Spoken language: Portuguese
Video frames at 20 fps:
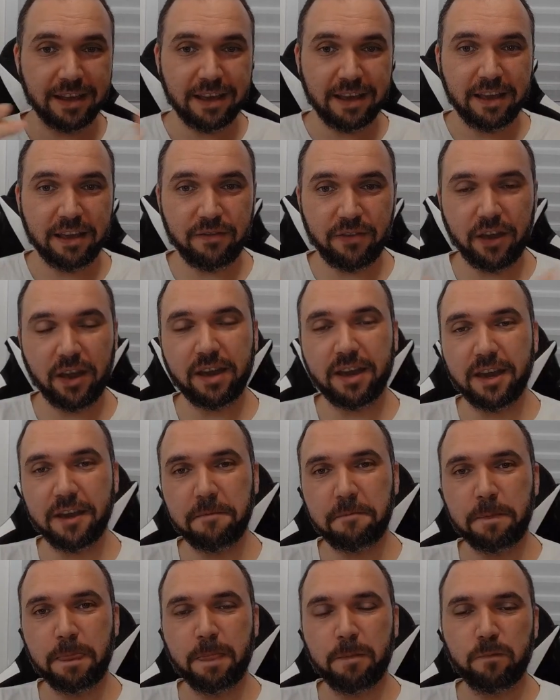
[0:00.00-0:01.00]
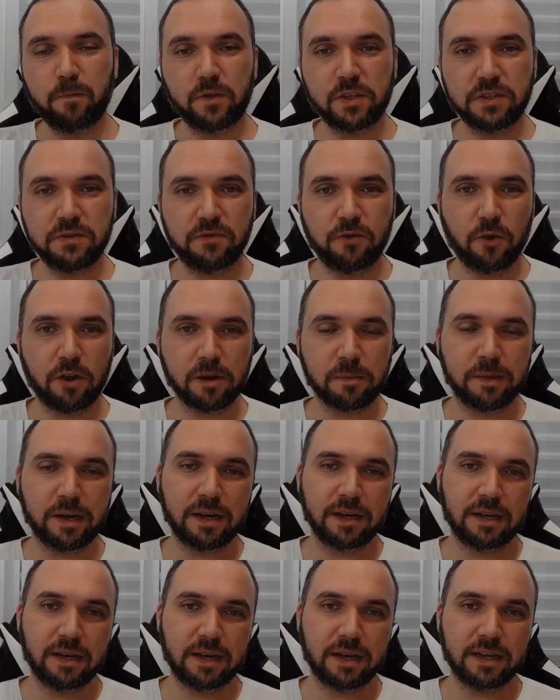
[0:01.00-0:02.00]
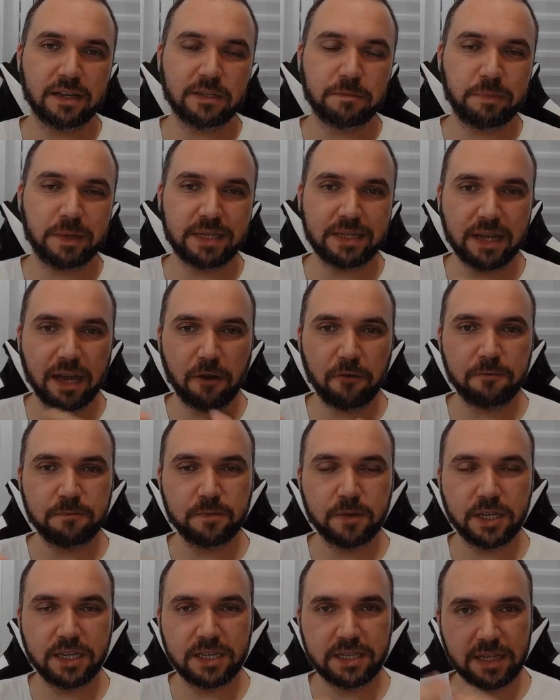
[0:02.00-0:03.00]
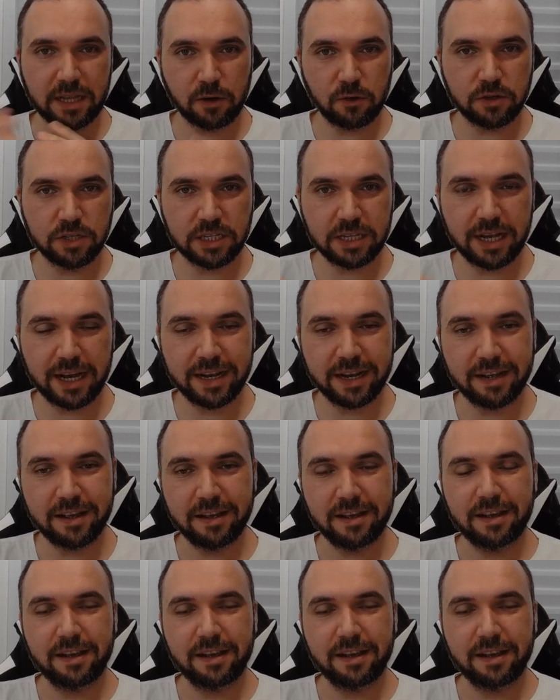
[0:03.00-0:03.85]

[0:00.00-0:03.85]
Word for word: e venho aqui de forma ah, especial, extraordinária,